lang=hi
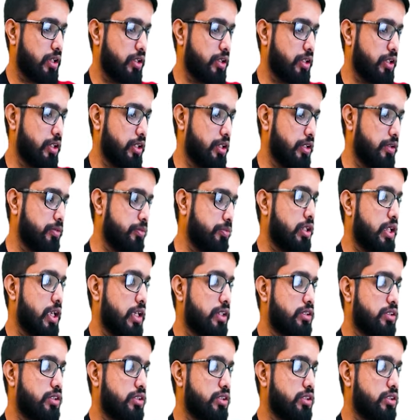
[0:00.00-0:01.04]
कर देना है
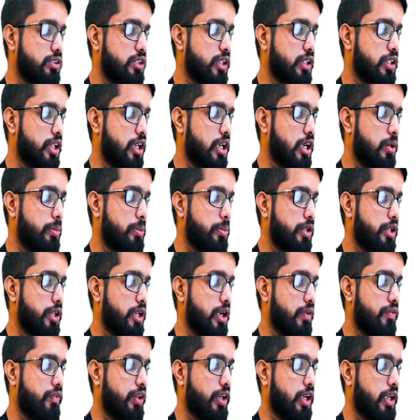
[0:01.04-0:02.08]
नेक्स्ट चीज़ है यहाँ पे
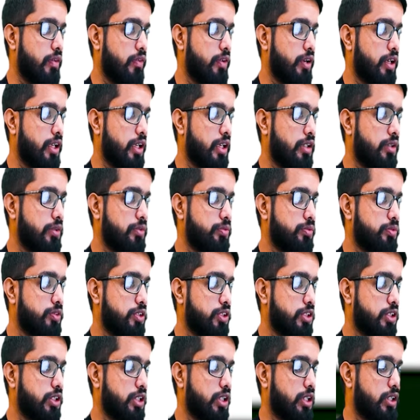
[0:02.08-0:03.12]
एफिडेविट है
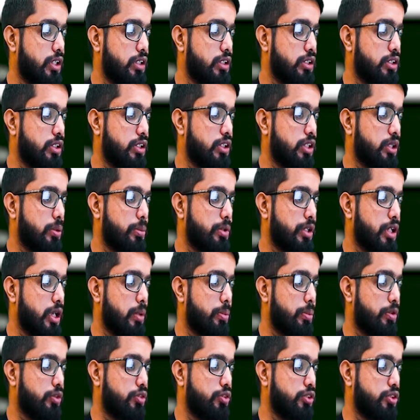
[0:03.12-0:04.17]
ठीक है इसके अंदर भी
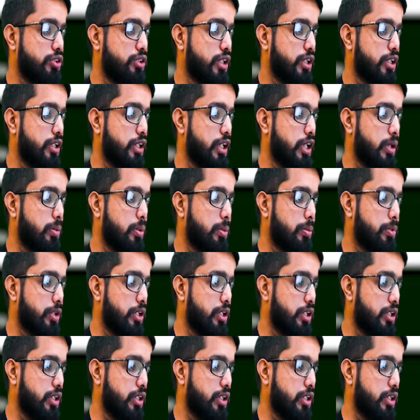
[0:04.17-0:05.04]
आपने उसी तरह ही नेम अपना